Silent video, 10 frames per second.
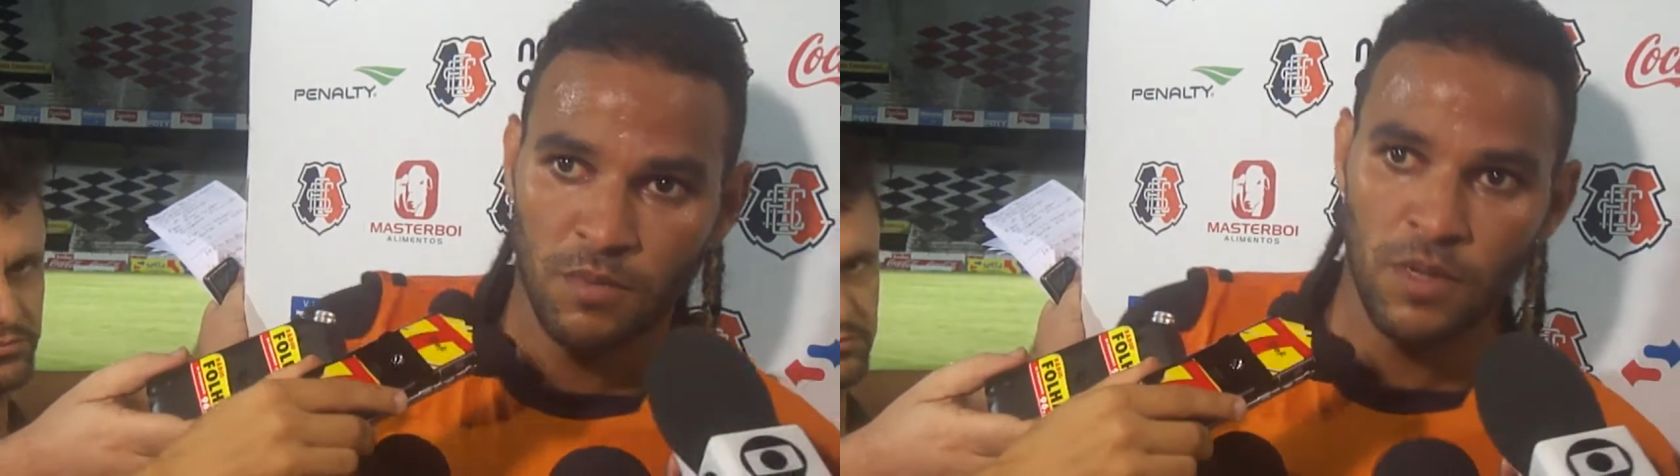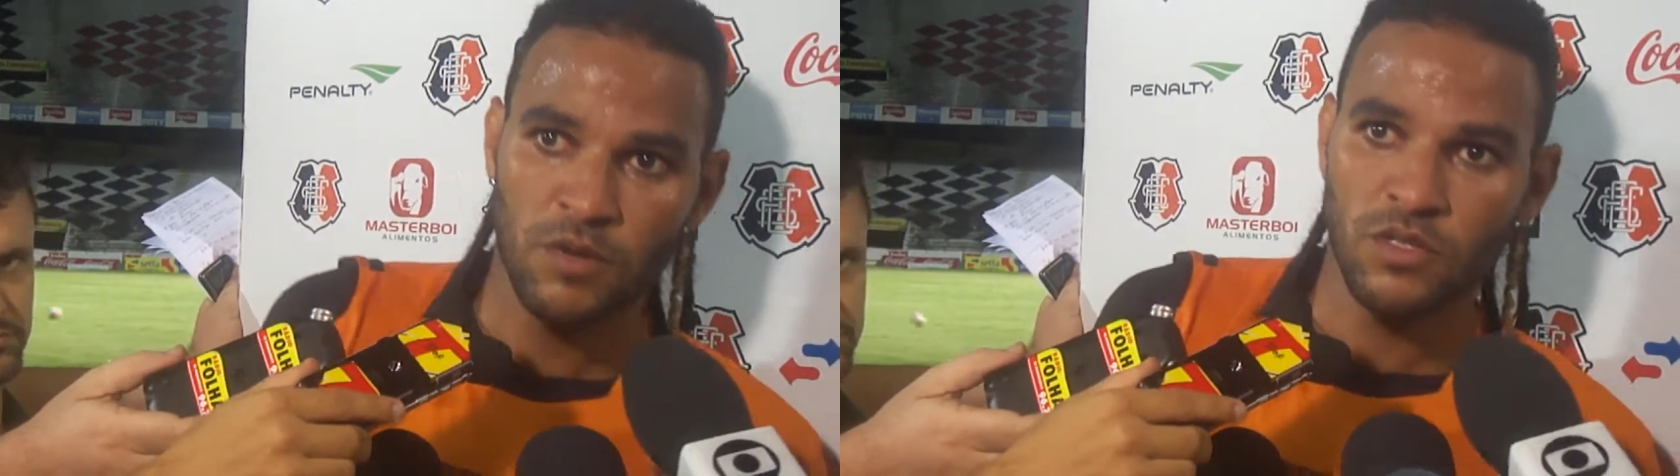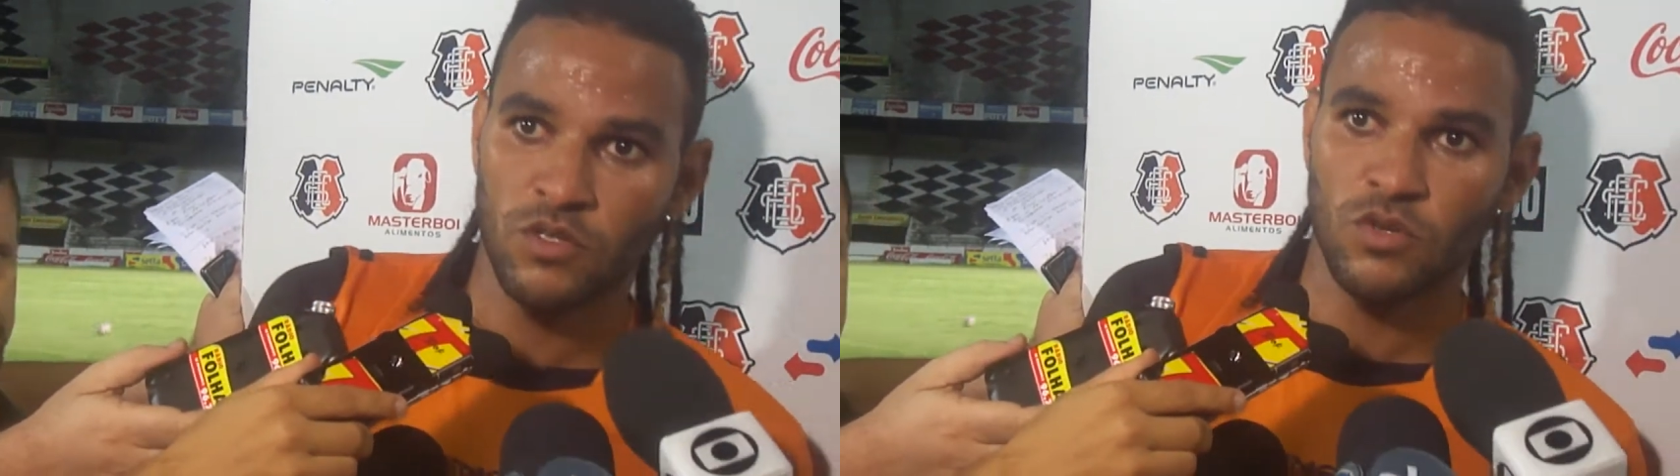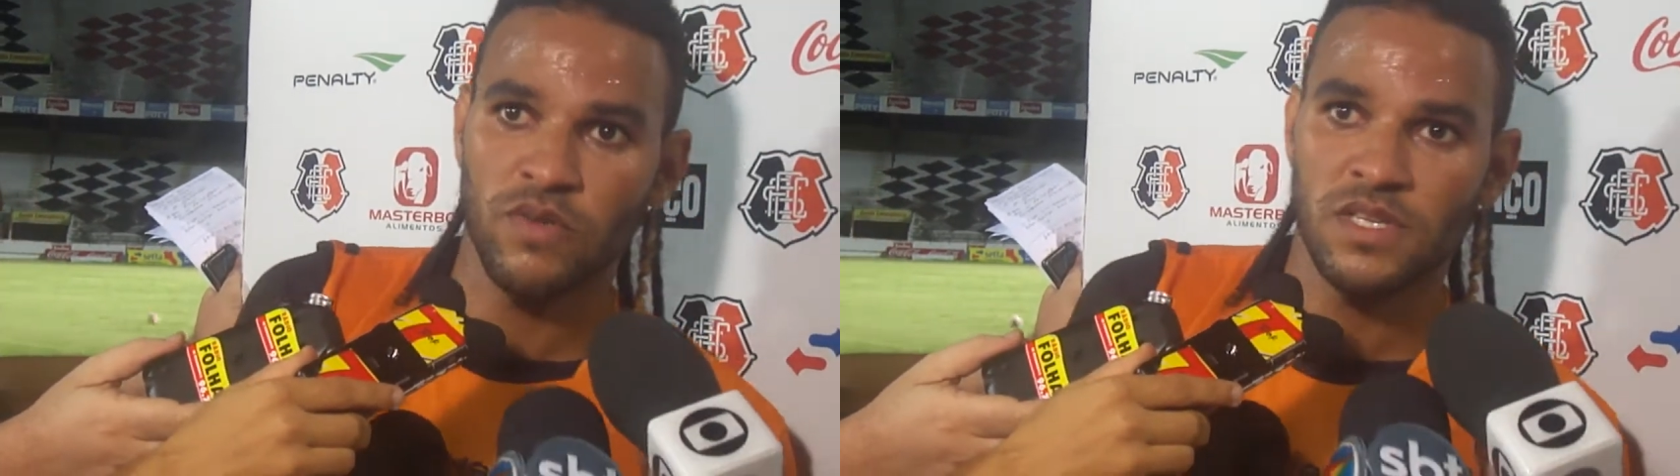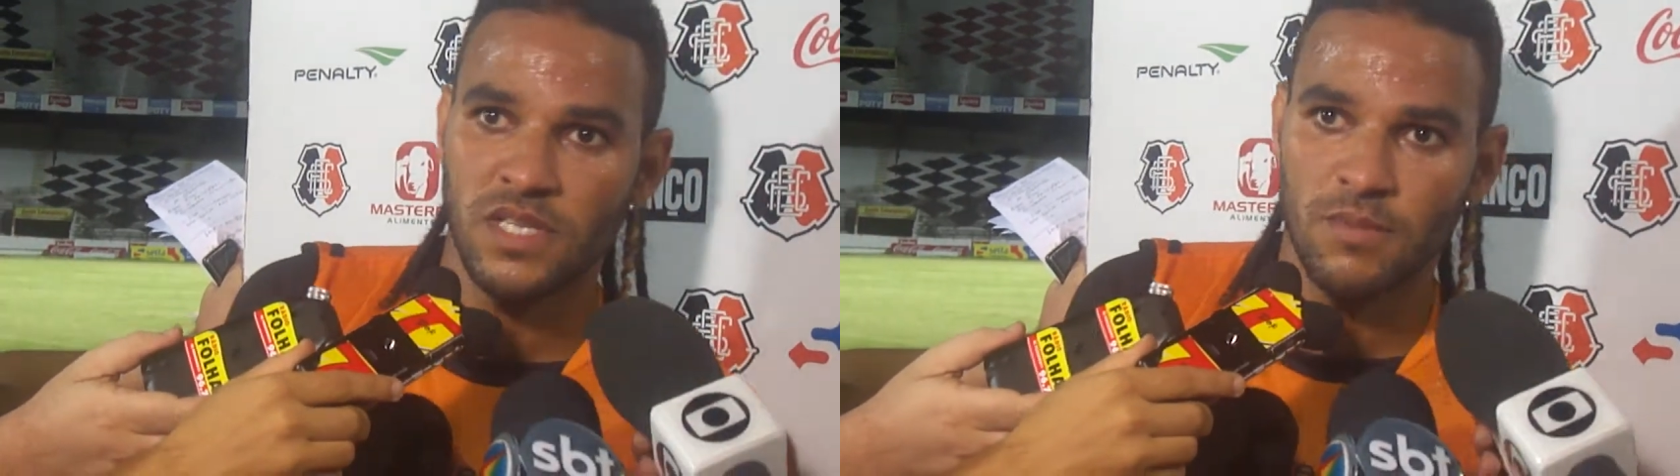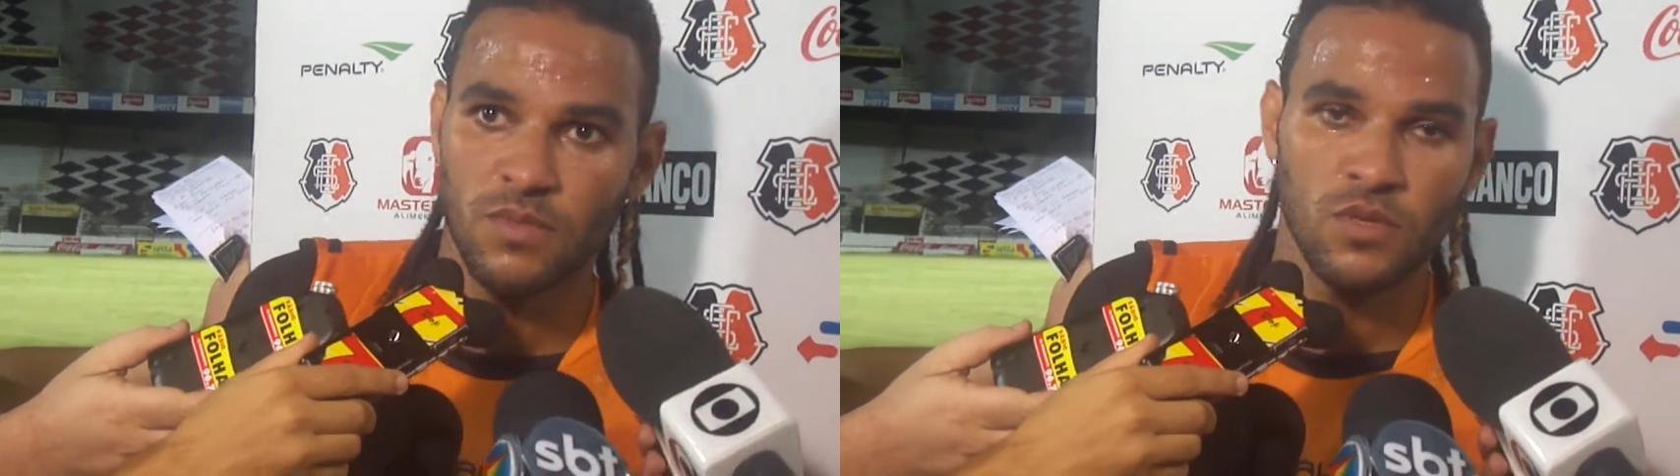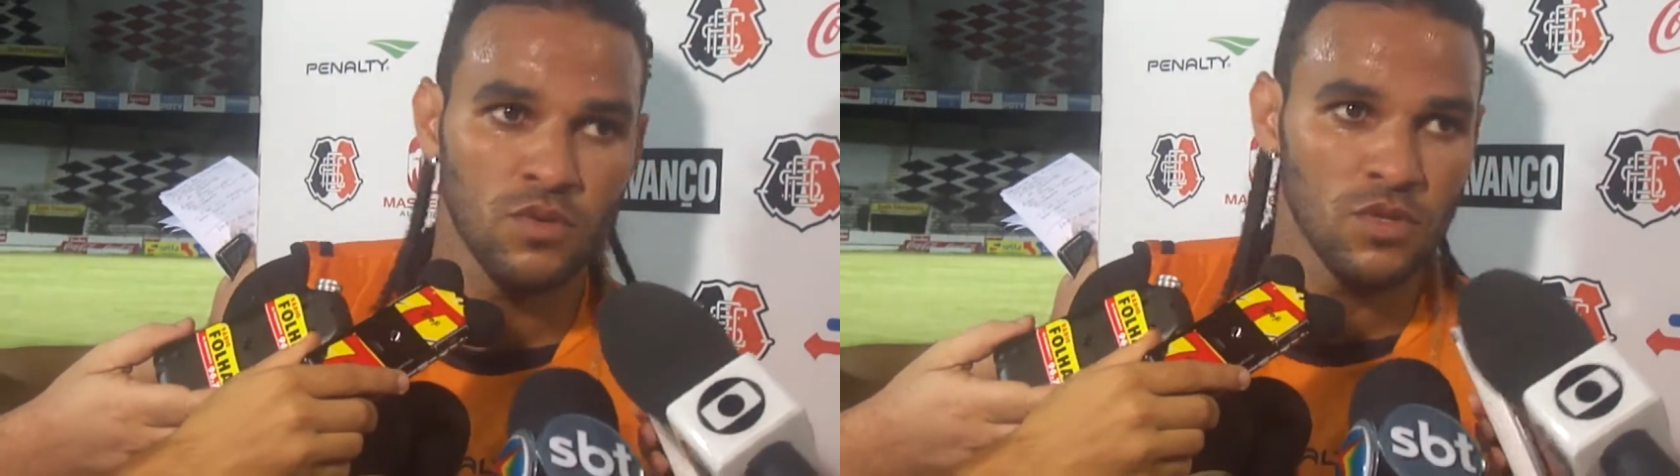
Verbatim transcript: Pelo que nós conversamos,